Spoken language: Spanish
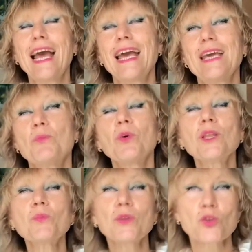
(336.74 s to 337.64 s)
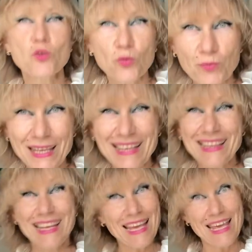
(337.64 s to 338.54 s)
eh, puede
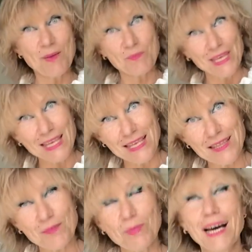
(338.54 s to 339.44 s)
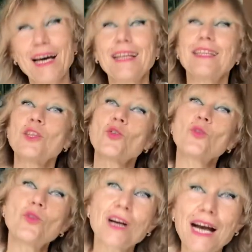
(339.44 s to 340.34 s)
presumir de ella misma, de su
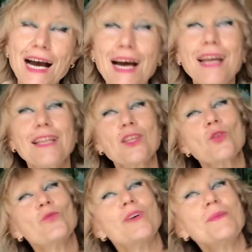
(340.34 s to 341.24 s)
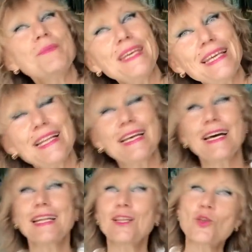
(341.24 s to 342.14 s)
hogar, de su
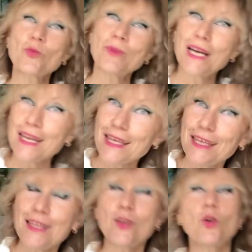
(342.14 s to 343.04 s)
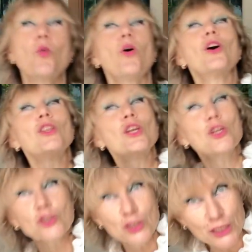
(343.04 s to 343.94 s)
familia, de su marido, luego de
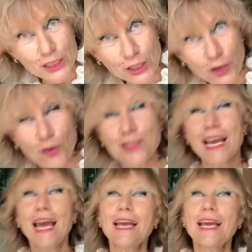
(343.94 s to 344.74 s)
los hijos.